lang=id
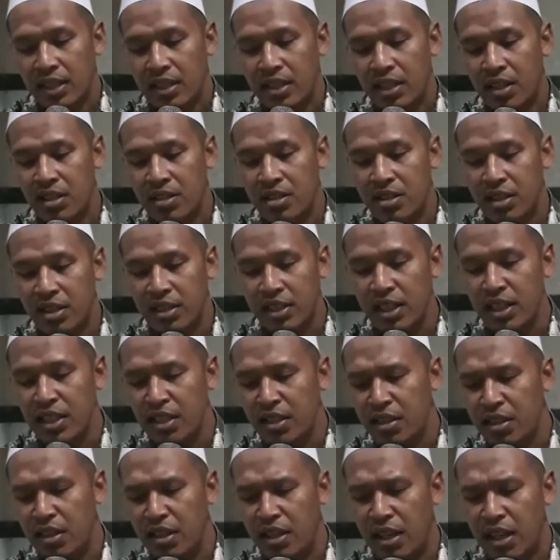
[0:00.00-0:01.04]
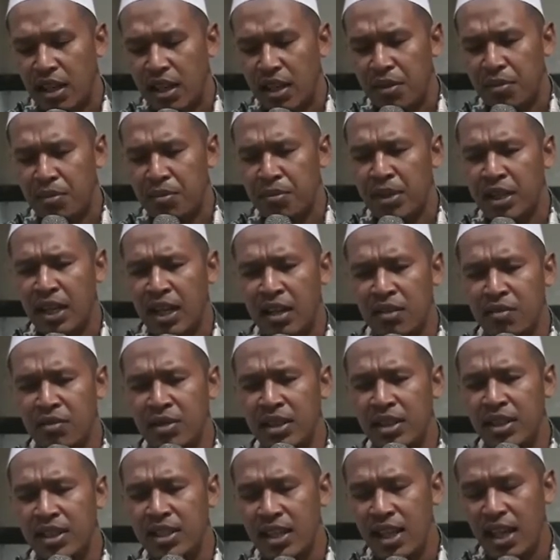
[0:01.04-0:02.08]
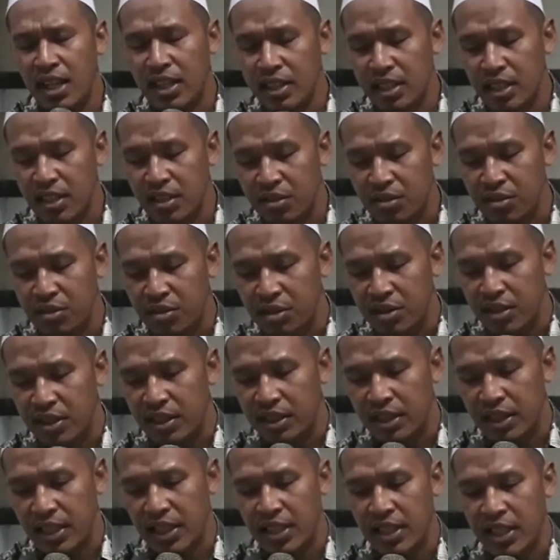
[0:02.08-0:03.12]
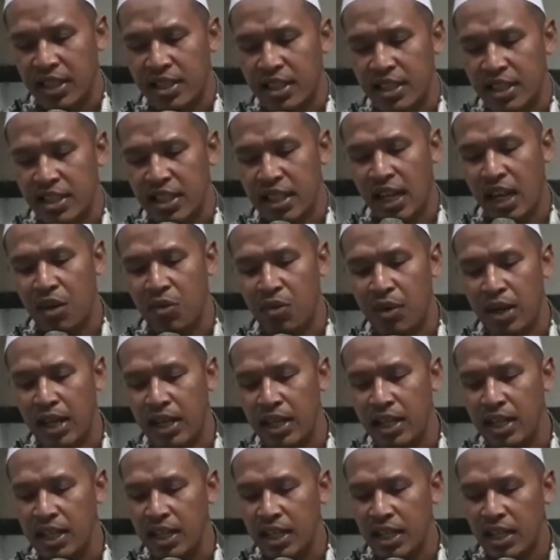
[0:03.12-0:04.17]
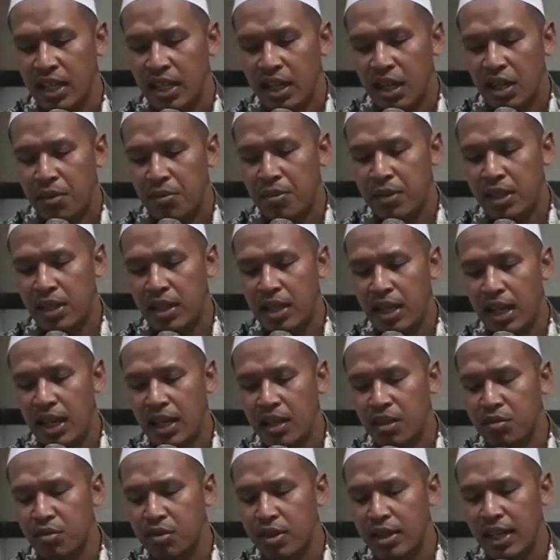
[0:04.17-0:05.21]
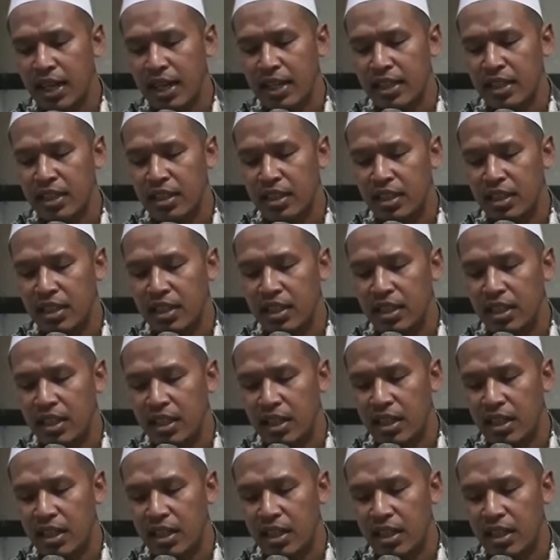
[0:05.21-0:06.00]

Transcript: terus boten menawi tiang niku tasik sing awal melakukan eh,